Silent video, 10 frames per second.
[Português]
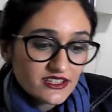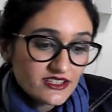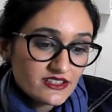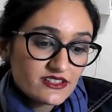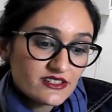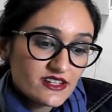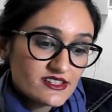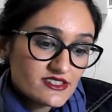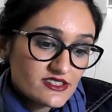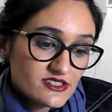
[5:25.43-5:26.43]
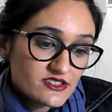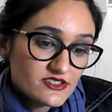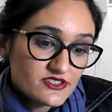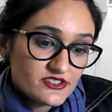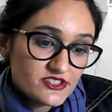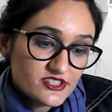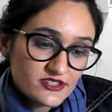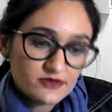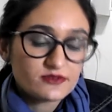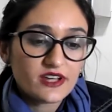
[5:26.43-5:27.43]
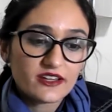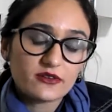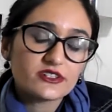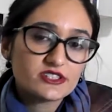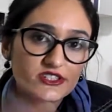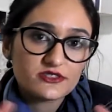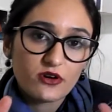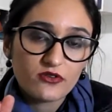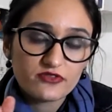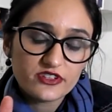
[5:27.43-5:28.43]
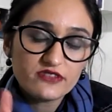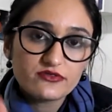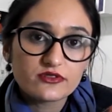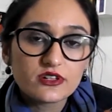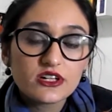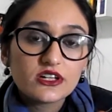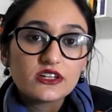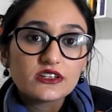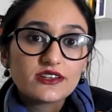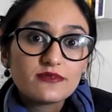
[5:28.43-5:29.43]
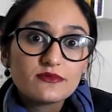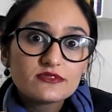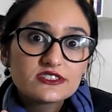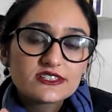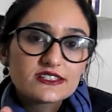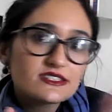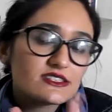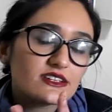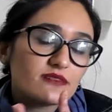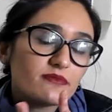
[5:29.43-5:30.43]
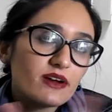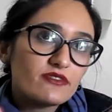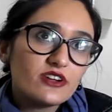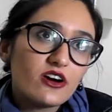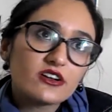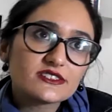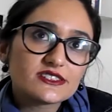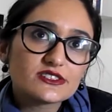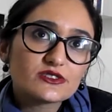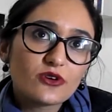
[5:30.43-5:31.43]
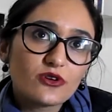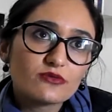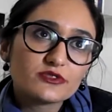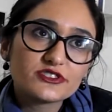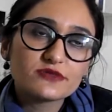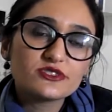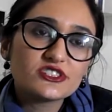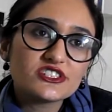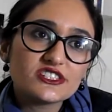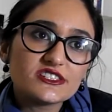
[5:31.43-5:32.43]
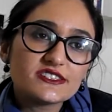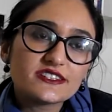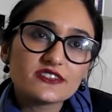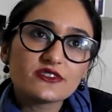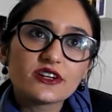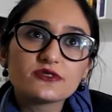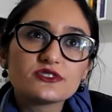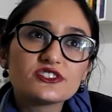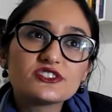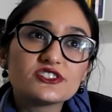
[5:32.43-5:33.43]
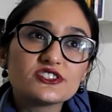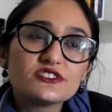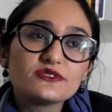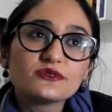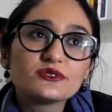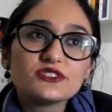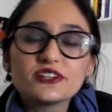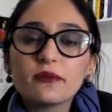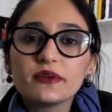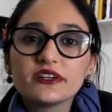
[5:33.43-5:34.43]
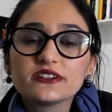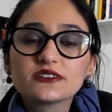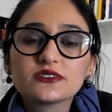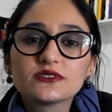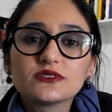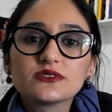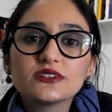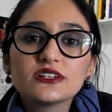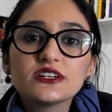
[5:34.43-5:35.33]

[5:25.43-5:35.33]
E nesse disco, né, que é um registro ao vivo, tem músicas maravilhosas como Chão de Giz, Tesoura do Destino, Dia Branco